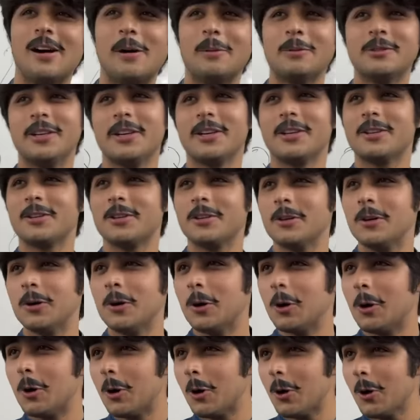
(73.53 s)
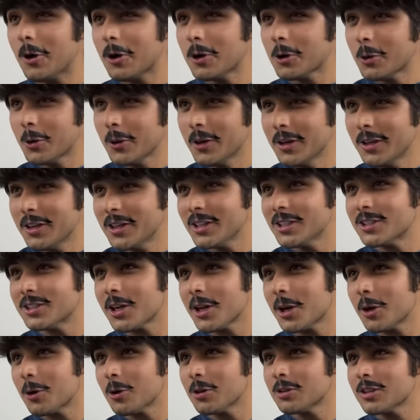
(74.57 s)
अब देख और कोई
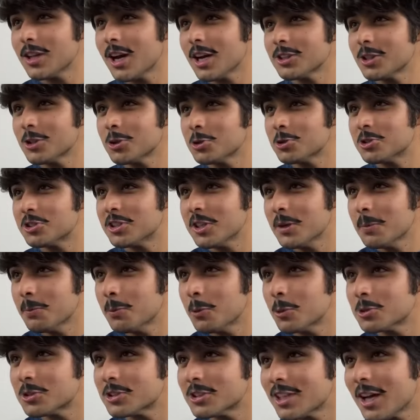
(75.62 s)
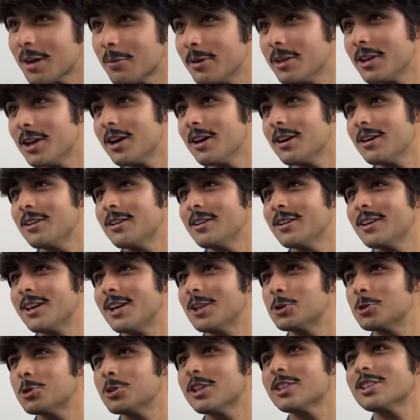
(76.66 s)
टीचर होता तो तुझसे पूछता भी ना कि
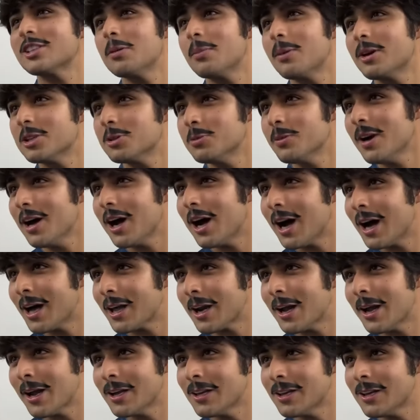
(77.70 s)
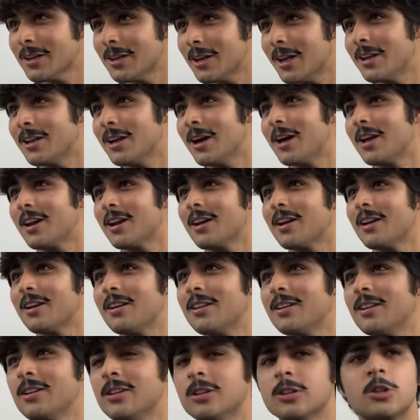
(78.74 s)
तुझे समझ में आ रहा है कि नहीं आ रहा
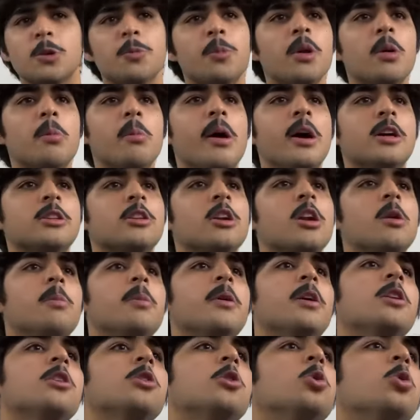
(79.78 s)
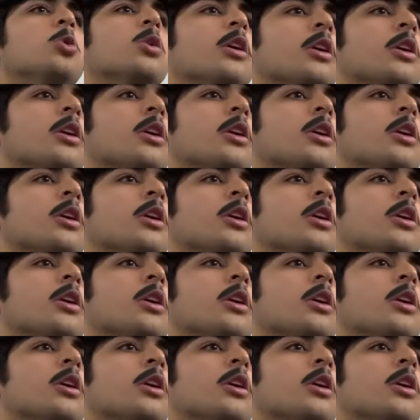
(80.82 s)
है तो फिर मैं इतना पेन क्यों ले